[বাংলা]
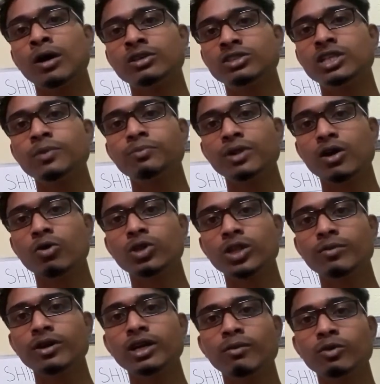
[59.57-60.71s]
স্টেপ নেওয়া হতে
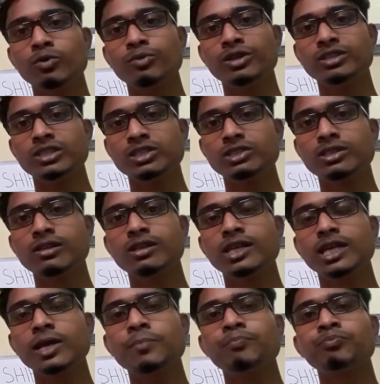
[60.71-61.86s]
পারে ডাব্লিউবিএসিডিসিএল
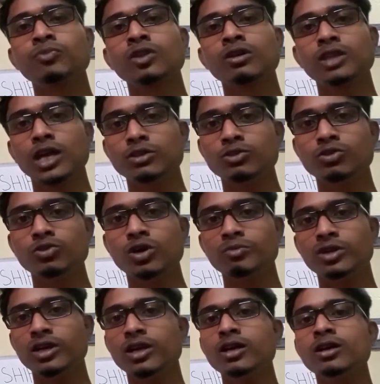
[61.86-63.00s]
থেকে তাই জন্য
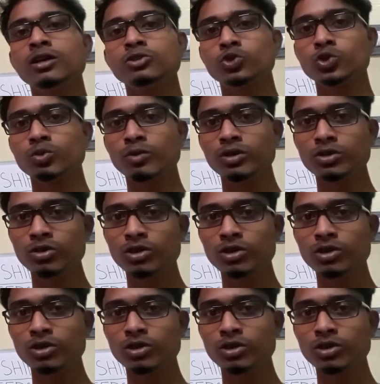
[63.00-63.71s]
আপনারা শুধুমাত্র